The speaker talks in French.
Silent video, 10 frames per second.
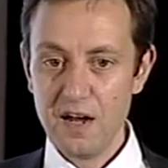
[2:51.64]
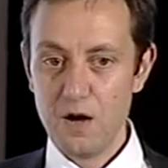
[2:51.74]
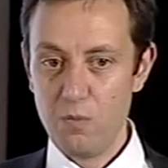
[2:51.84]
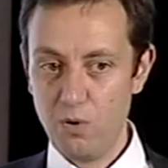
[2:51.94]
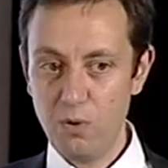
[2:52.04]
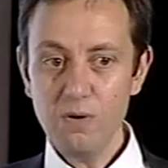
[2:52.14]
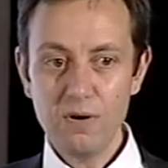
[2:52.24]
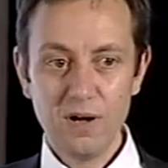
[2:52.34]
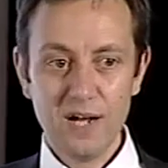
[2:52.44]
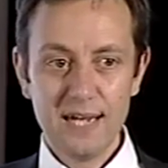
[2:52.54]
Bon,
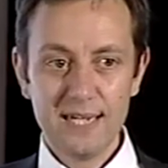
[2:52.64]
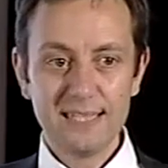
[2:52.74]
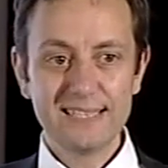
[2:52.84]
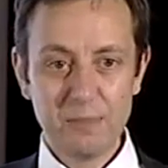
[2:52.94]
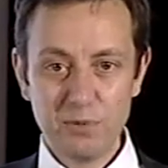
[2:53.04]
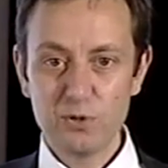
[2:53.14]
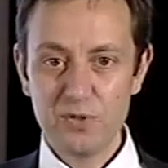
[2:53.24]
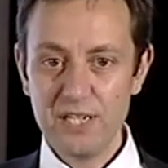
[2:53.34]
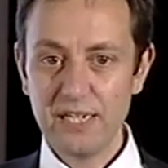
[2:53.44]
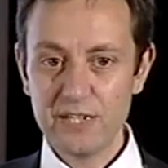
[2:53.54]
ça pose
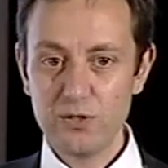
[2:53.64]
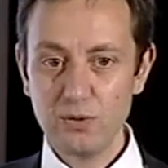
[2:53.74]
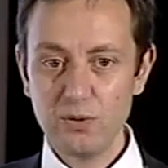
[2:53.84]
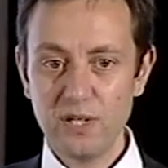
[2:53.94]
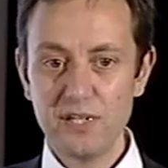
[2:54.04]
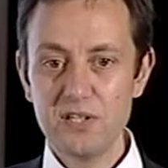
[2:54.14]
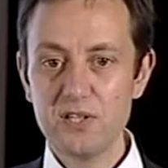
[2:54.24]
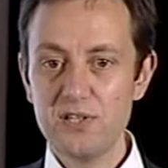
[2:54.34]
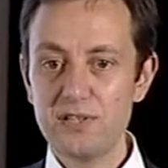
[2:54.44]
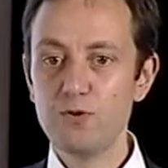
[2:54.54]
aussi la question de la
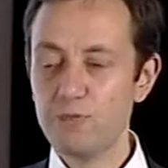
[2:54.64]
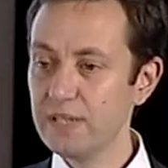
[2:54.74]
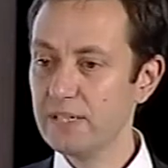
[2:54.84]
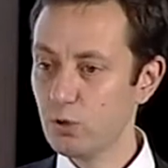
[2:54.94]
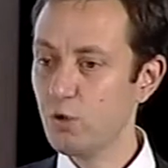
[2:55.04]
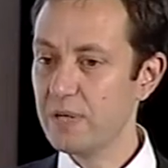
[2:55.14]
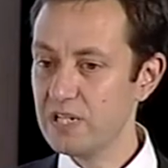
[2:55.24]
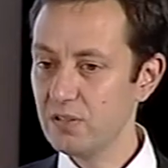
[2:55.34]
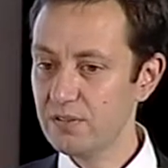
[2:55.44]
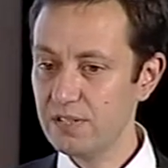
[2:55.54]
nécessité ou pas d'être
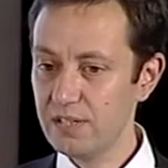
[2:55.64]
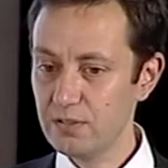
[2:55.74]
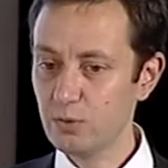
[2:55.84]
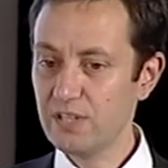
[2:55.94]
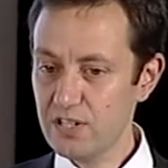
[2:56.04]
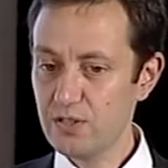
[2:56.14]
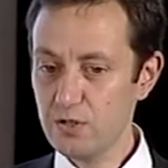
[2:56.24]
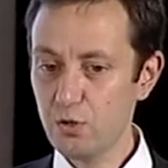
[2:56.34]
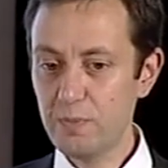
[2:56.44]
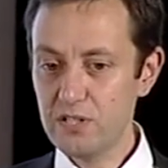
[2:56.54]
représenté, donc
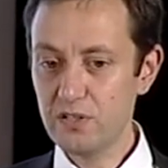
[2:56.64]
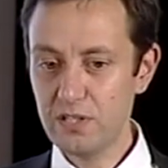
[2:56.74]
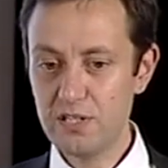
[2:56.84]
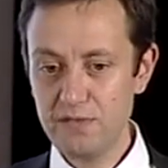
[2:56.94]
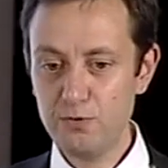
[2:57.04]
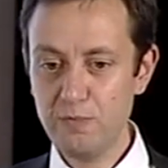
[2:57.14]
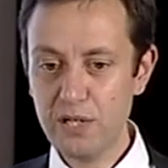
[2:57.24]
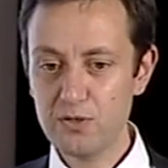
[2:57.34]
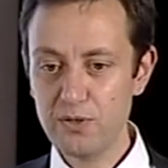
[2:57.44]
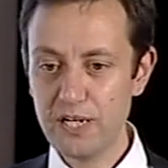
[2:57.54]
d'instance représentative du
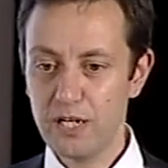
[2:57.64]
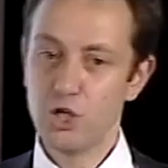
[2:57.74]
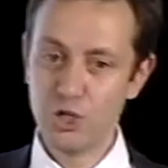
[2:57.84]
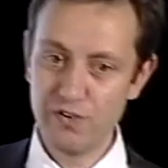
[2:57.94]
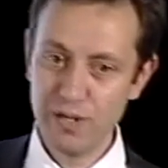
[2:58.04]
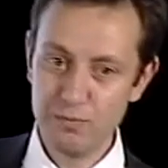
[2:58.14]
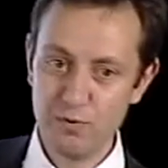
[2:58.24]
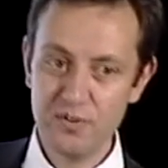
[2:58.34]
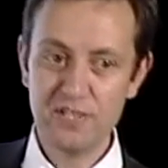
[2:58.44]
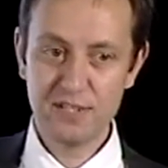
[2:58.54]
personnel. Je vais un peu
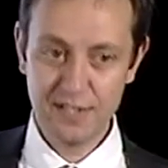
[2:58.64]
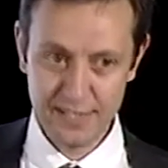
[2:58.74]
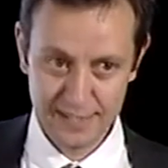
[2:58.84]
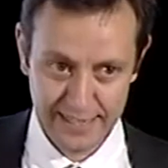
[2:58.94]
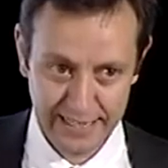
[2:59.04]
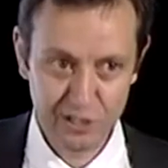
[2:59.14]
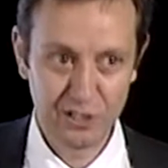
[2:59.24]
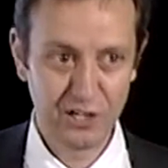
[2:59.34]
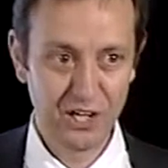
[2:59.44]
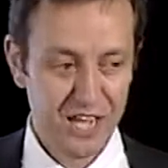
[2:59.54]
vite,
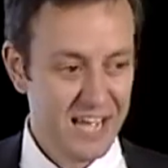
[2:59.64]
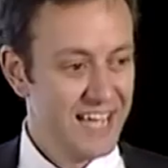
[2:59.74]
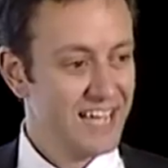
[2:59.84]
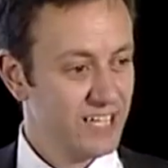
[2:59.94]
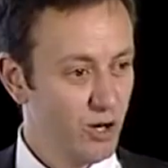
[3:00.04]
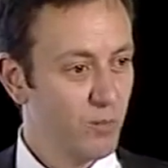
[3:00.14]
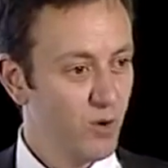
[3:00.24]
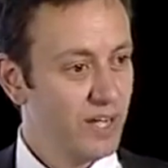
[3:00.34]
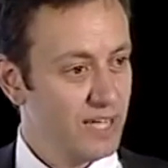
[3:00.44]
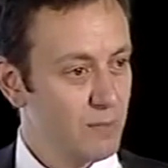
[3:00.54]
d'accord.
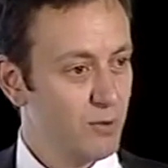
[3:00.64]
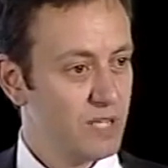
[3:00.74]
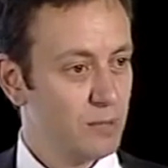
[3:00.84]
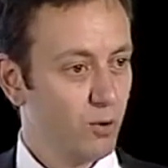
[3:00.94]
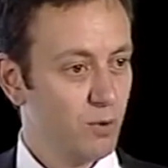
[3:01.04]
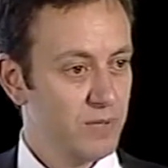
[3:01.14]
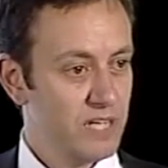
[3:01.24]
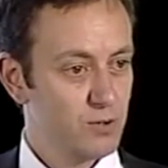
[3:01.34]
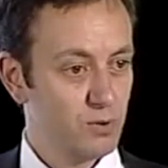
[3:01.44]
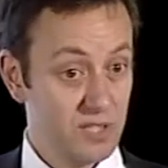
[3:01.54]
Néanmoins, il y a un peu cette
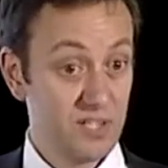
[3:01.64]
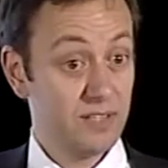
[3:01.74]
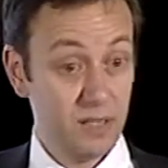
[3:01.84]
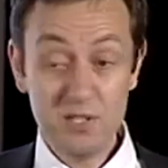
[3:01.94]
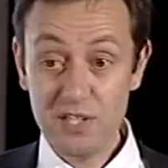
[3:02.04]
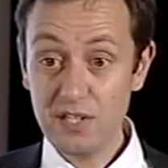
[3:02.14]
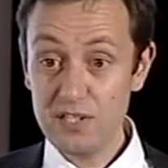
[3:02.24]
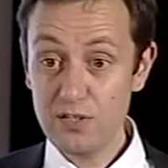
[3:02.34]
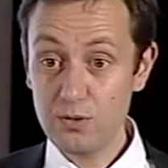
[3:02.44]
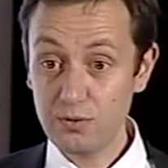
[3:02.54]
promesse de
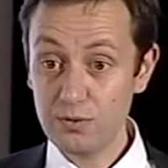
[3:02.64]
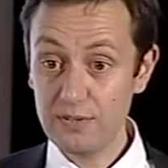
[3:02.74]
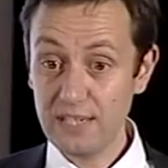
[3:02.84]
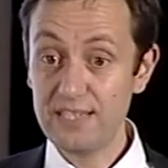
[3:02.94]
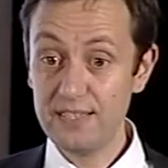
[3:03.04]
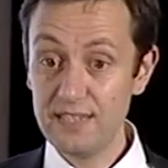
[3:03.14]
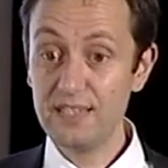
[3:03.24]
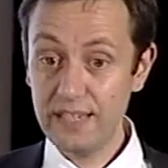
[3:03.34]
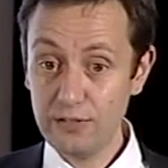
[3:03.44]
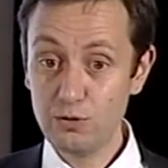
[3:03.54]
désintermédiarisation, d'accéder
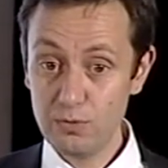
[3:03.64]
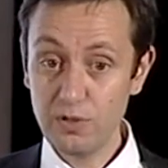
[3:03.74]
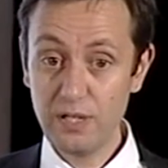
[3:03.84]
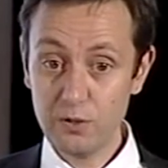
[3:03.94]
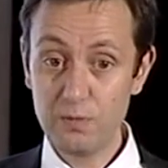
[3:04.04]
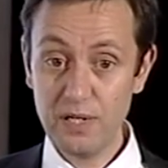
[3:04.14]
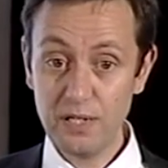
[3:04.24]
directement quelque part